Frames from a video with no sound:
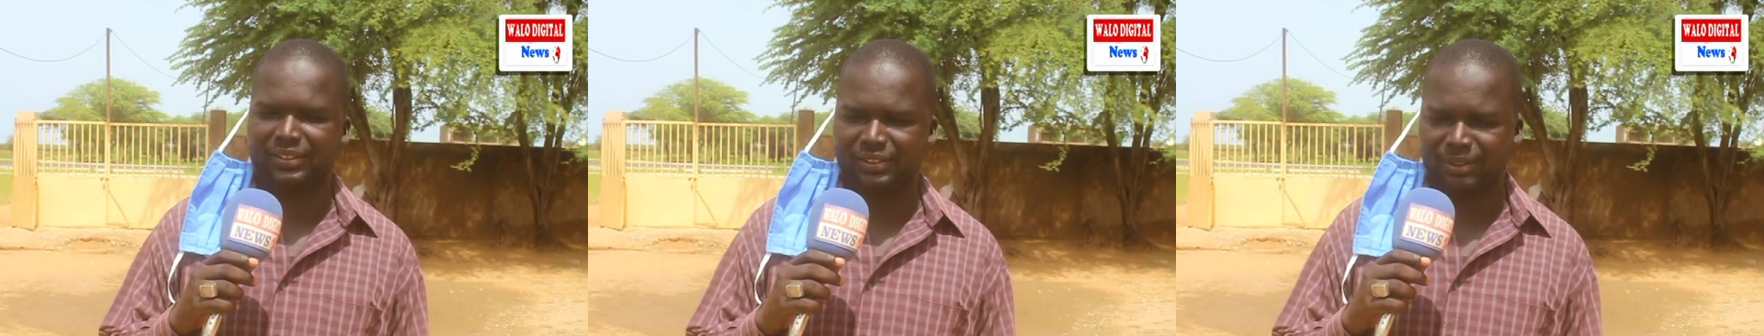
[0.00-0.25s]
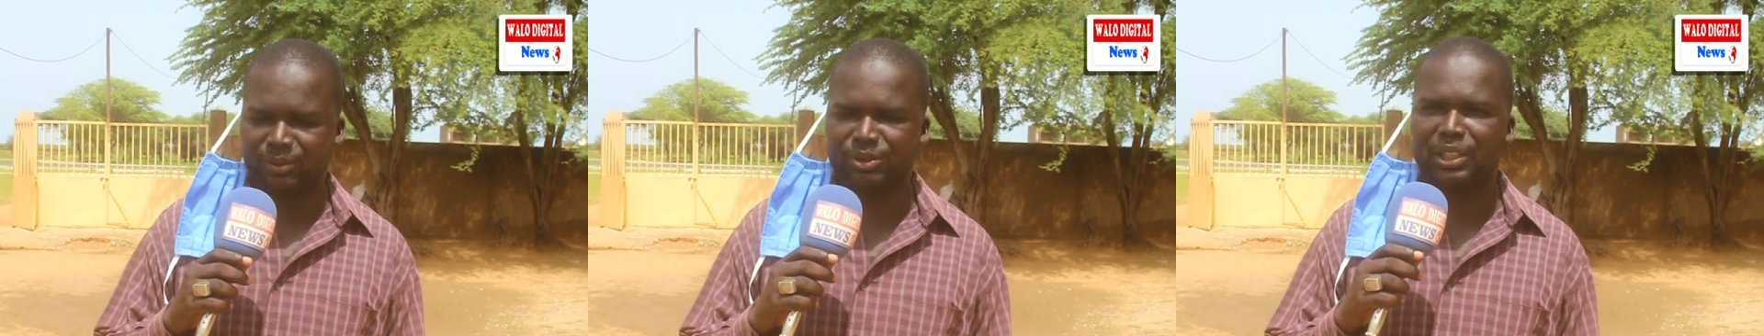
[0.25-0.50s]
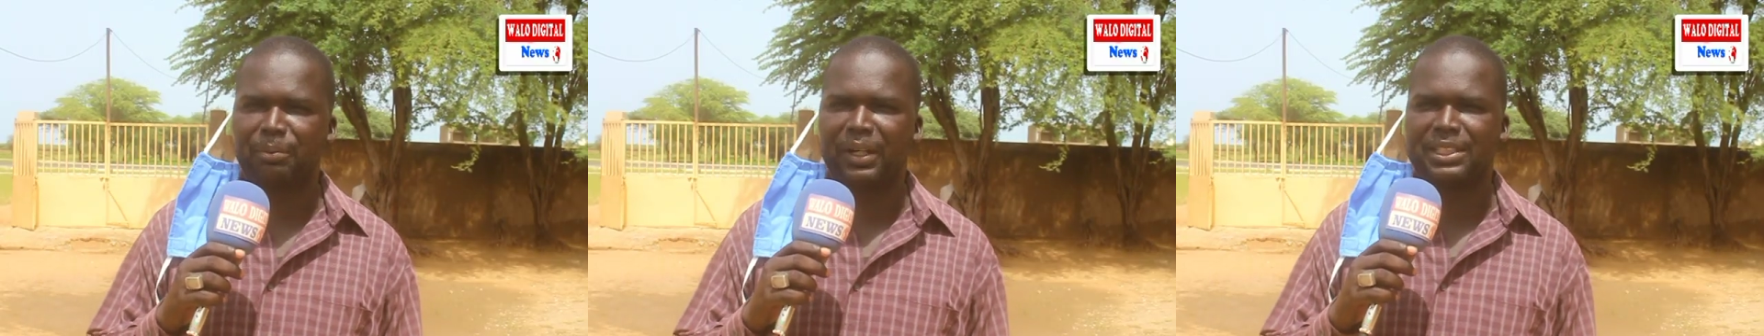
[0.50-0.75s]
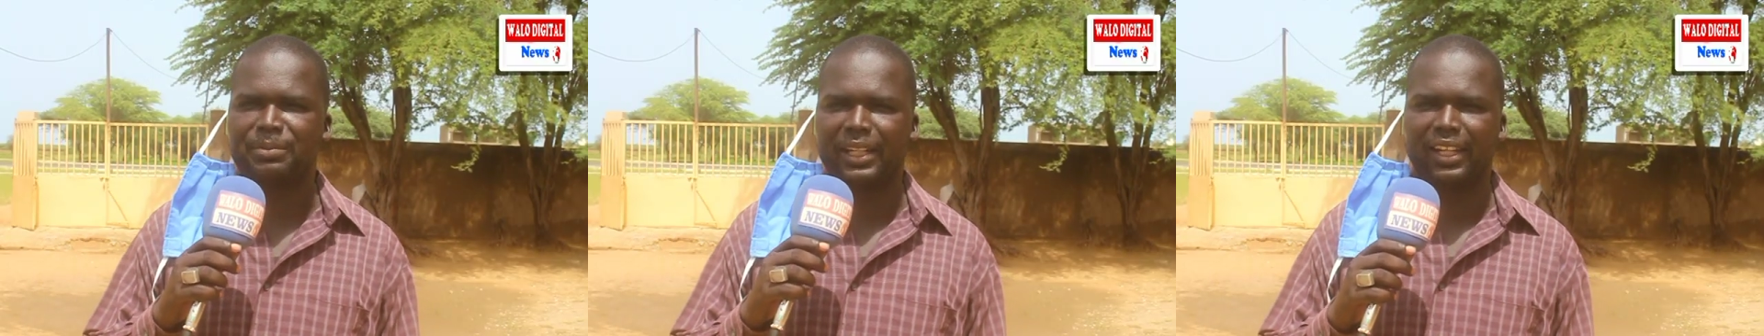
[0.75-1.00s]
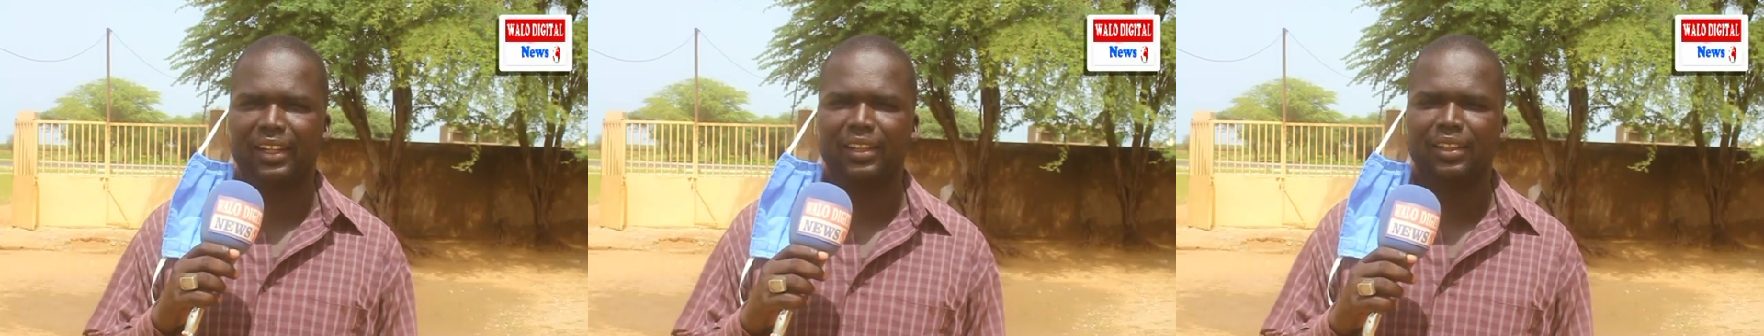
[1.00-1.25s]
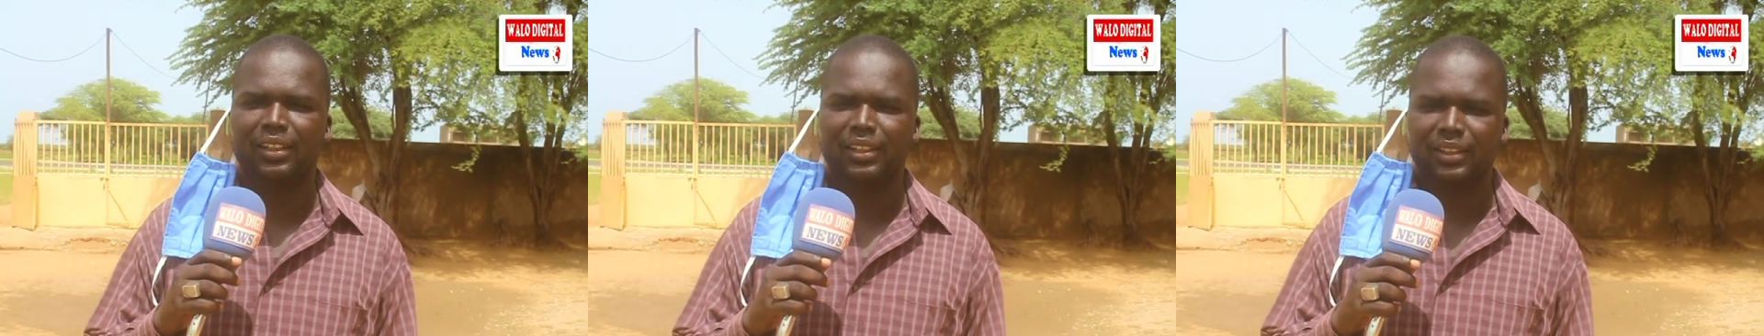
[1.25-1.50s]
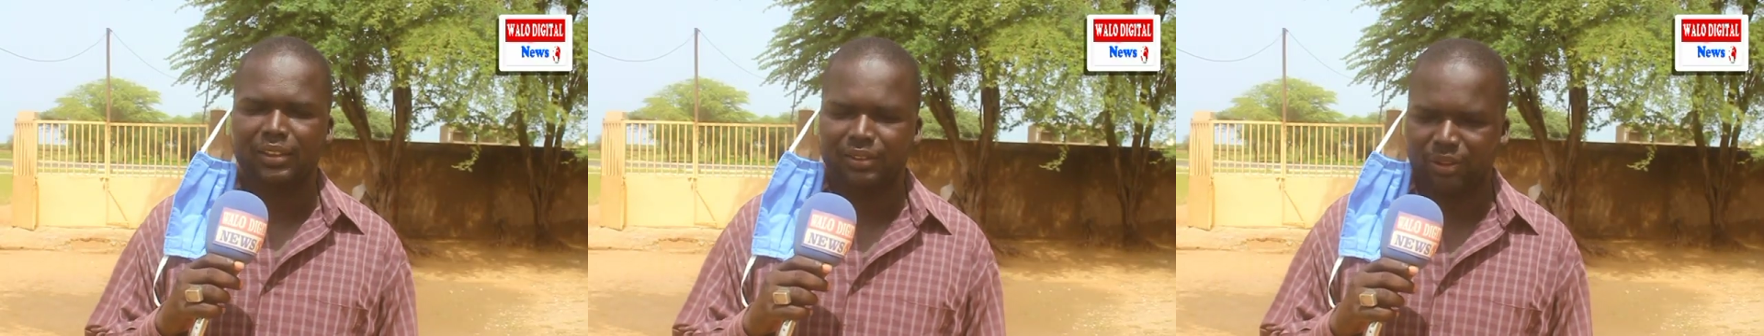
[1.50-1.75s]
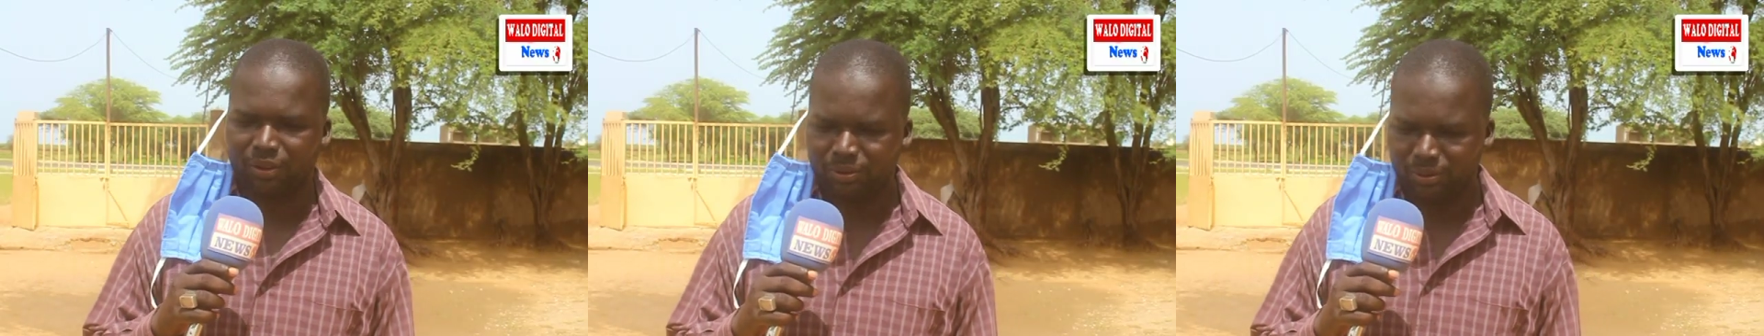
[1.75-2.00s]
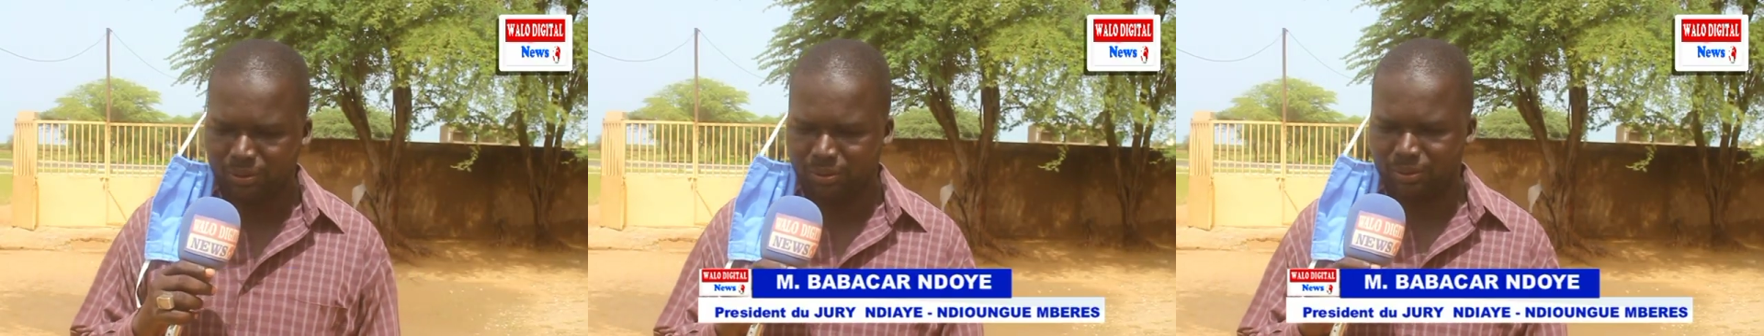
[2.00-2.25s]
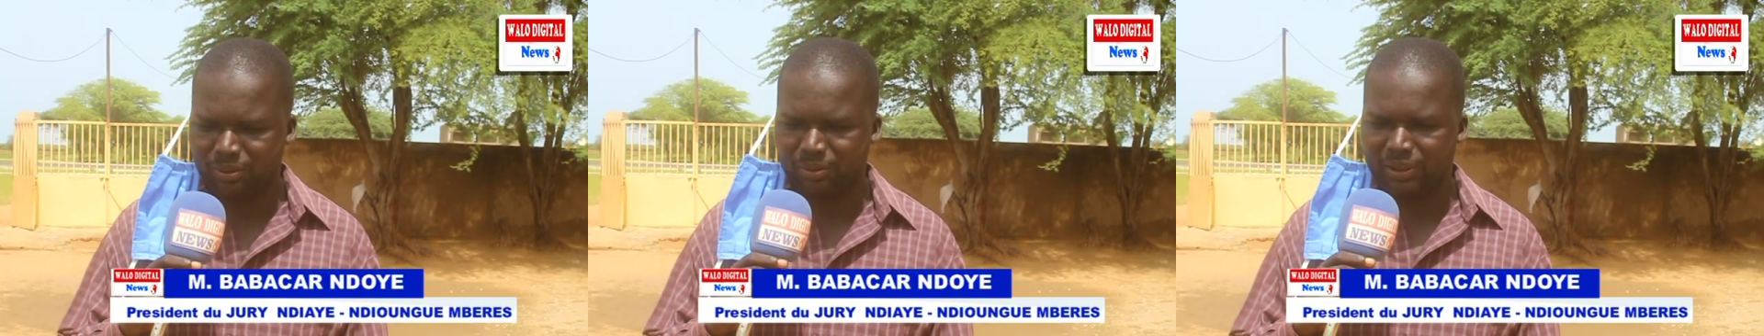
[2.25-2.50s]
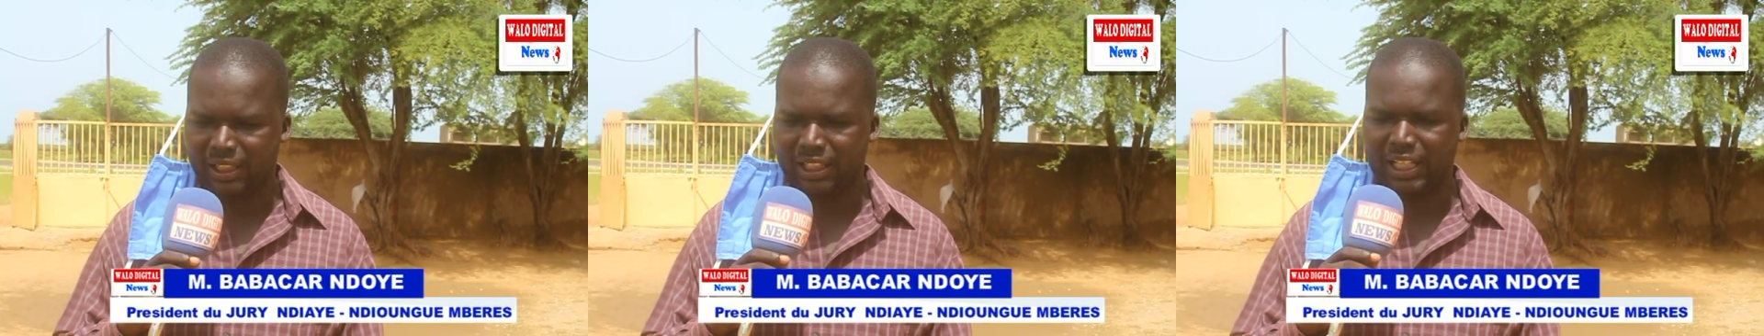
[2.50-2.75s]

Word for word: euh, tout se passe bien. Donc, euh, dès